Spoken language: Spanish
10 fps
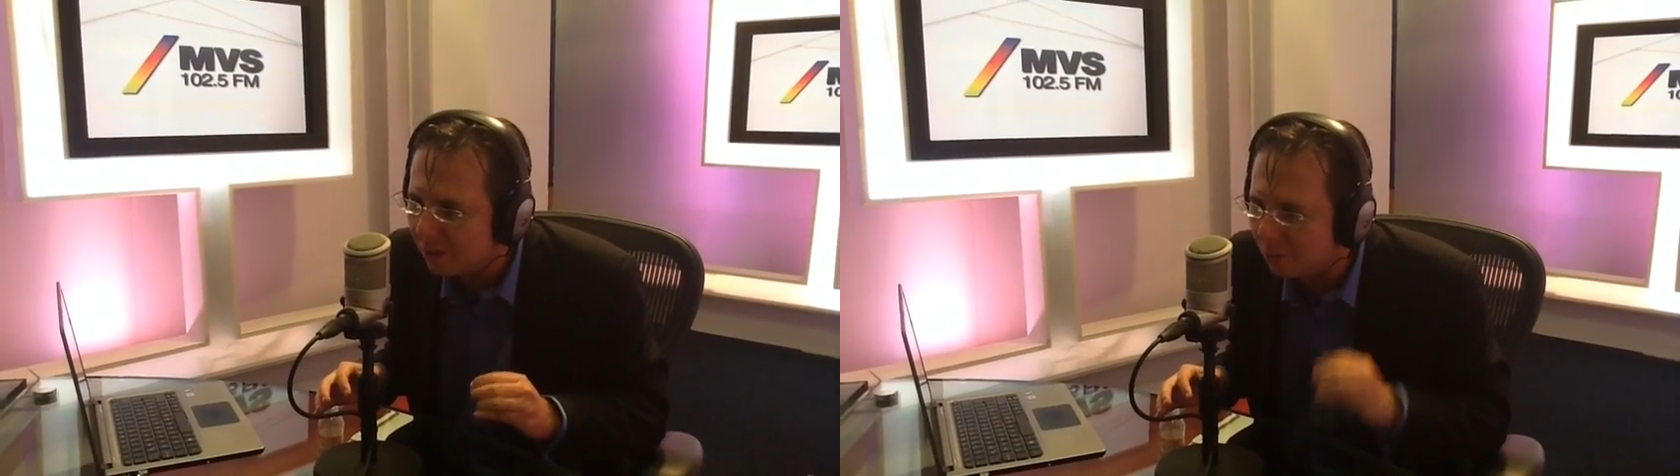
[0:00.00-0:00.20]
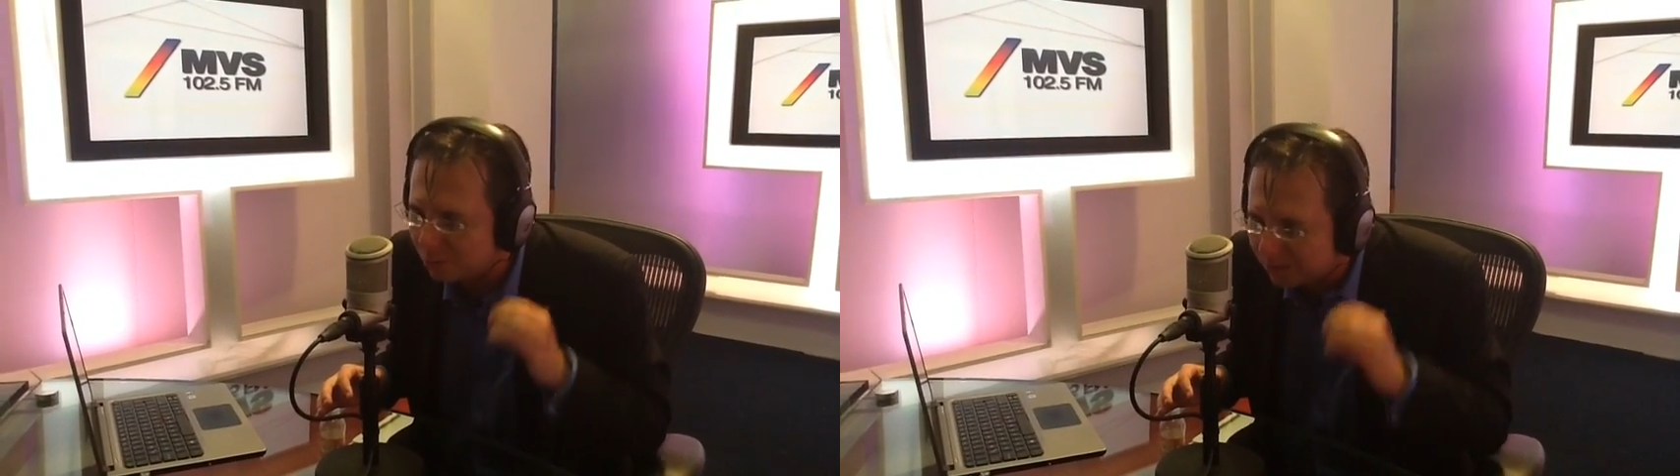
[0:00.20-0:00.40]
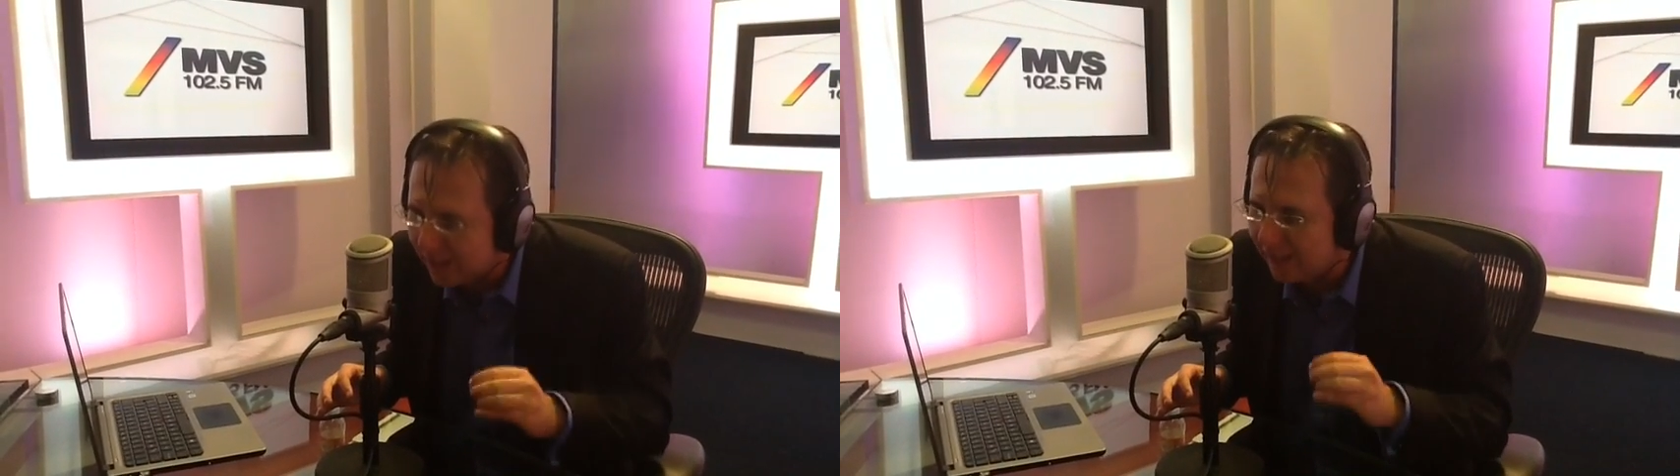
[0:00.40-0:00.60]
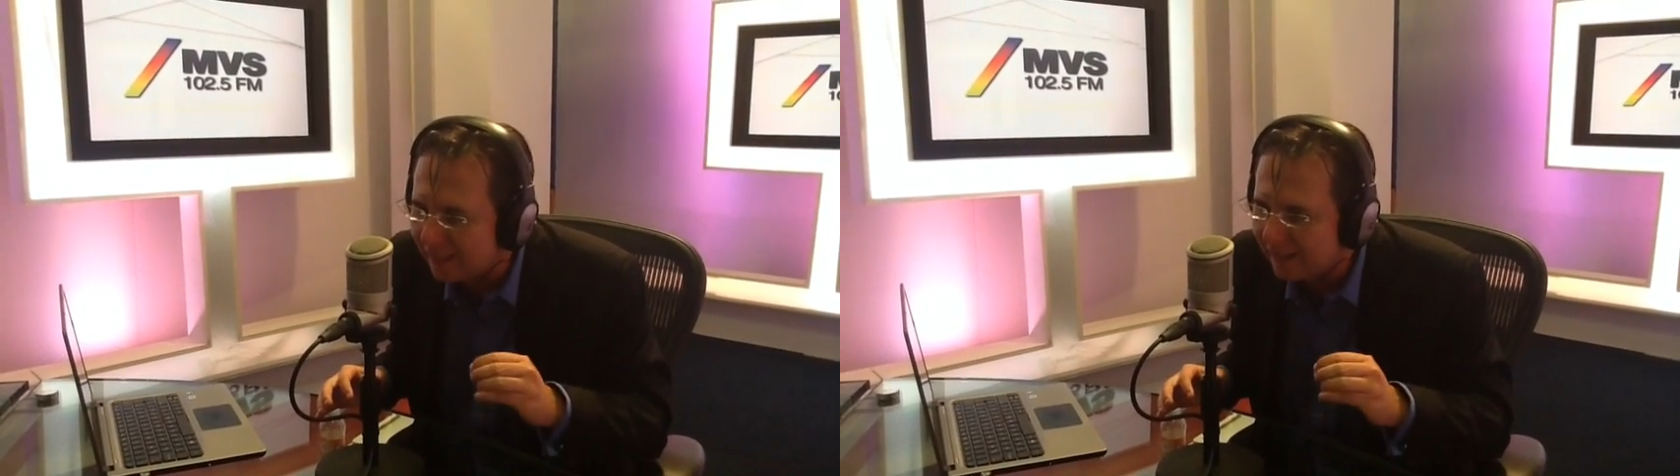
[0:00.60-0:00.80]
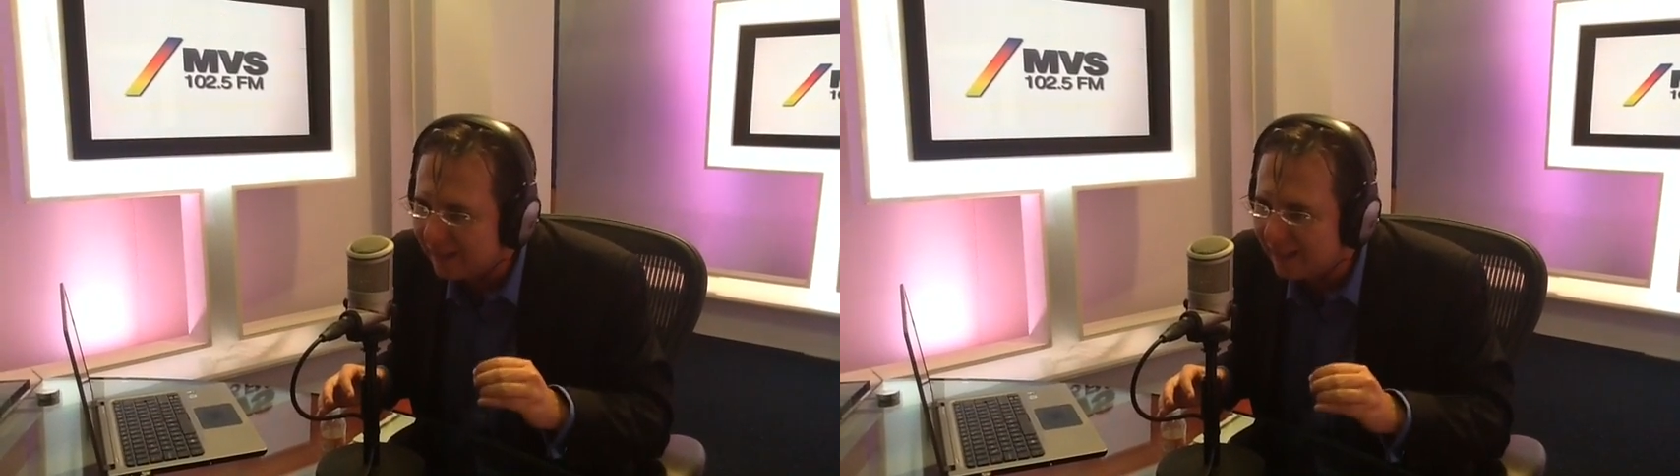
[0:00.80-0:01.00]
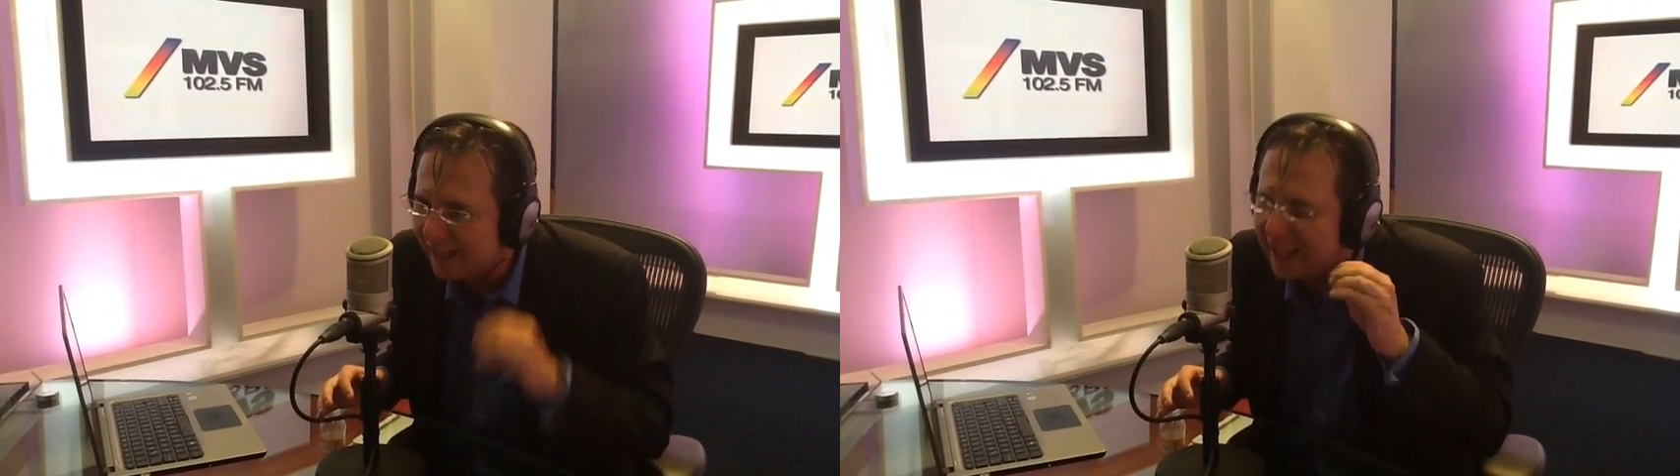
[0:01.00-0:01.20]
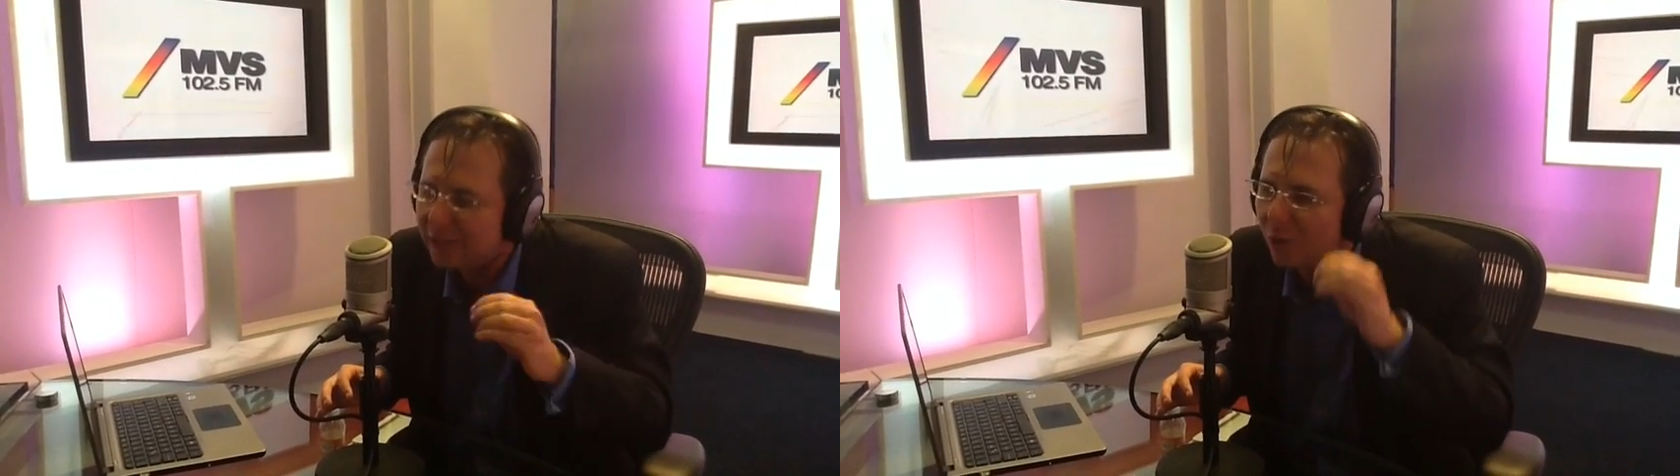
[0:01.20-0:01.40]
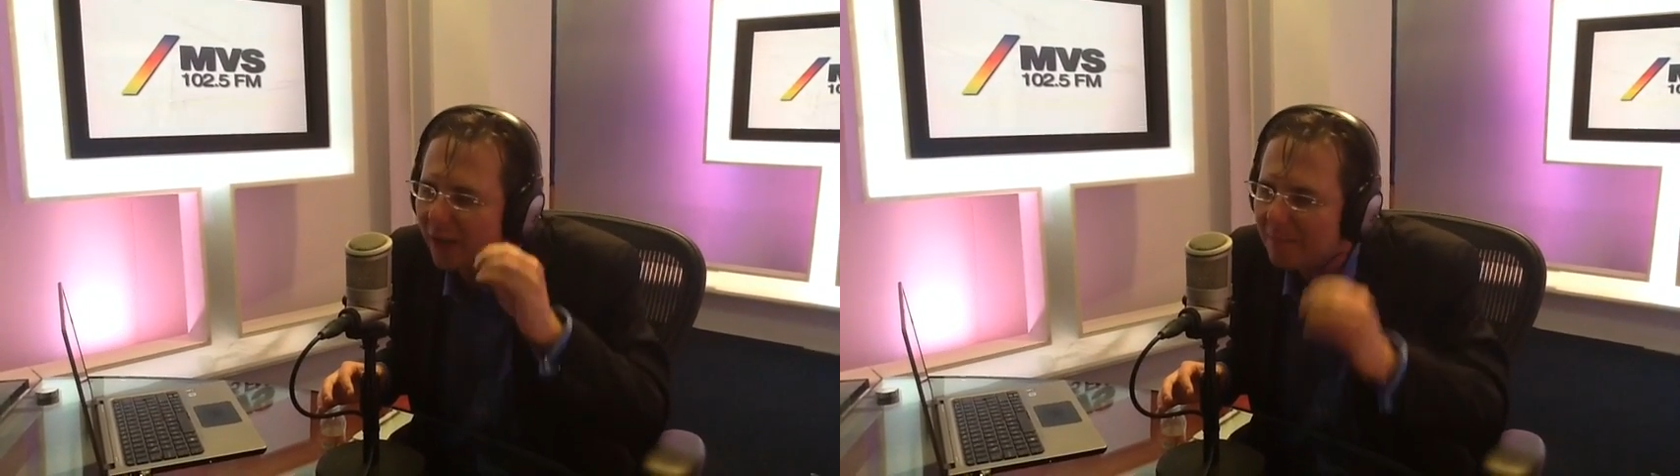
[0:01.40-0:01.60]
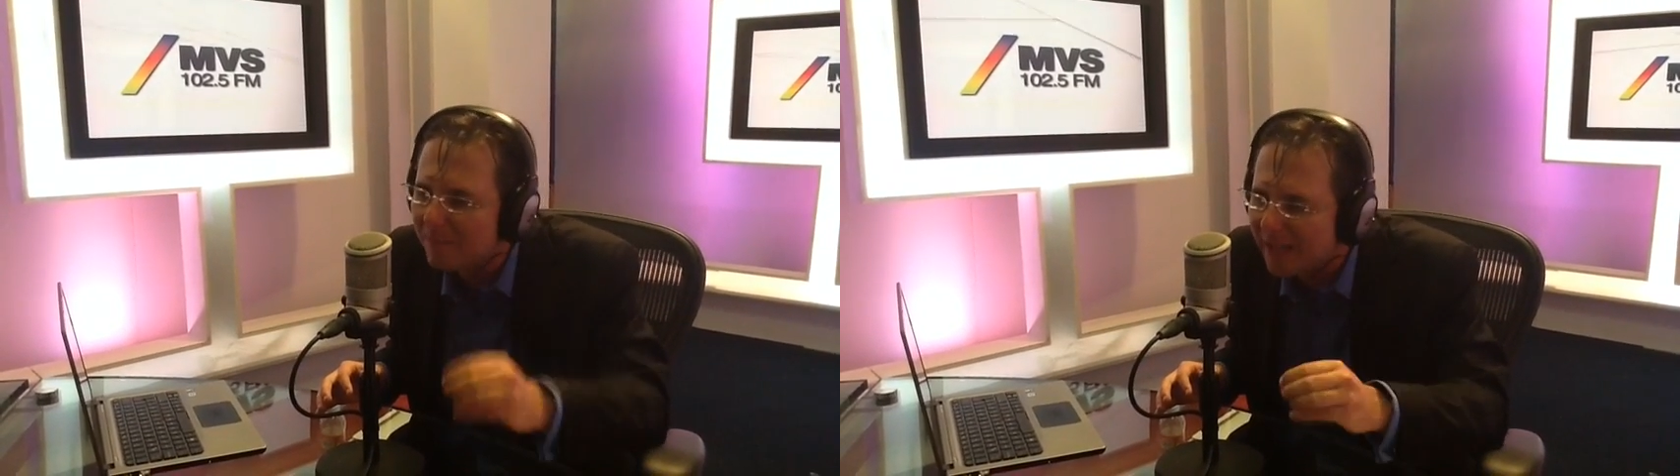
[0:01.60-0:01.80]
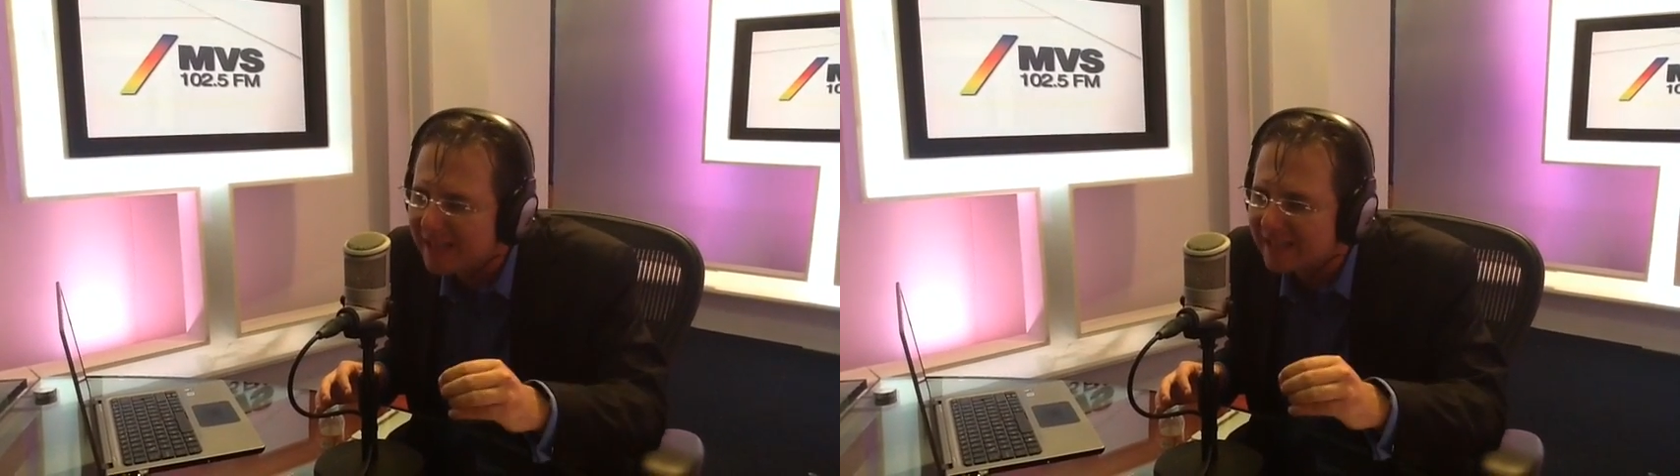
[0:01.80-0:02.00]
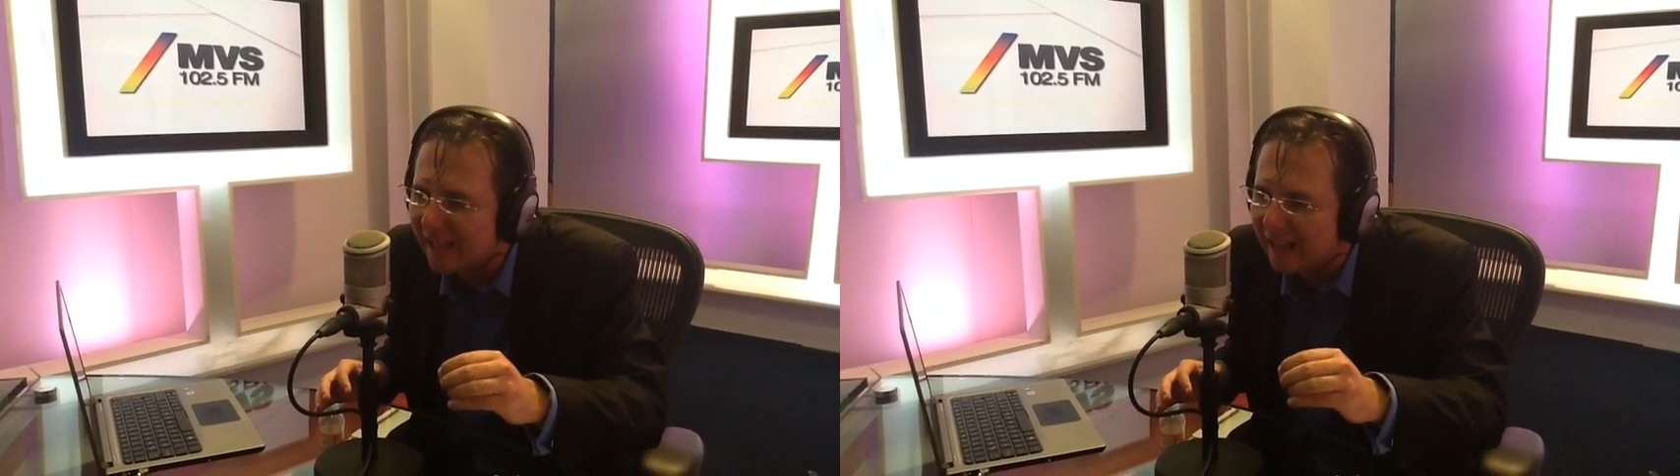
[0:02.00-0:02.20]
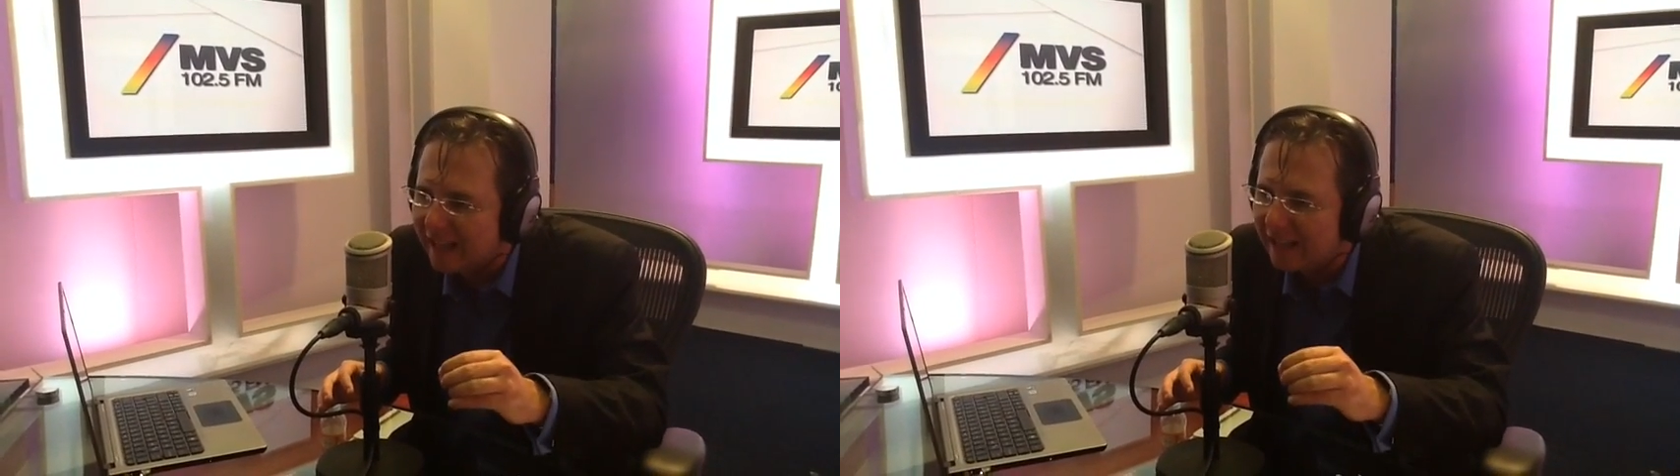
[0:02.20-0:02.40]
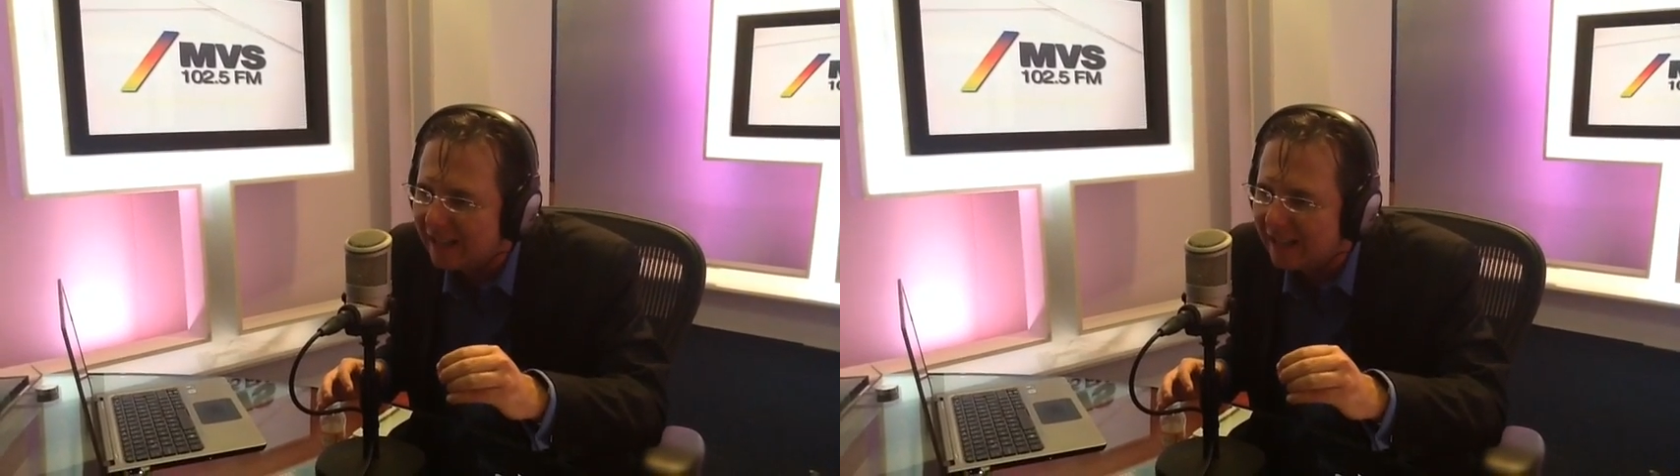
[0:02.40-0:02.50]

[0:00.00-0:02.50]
¿Usted qué es lo que piensa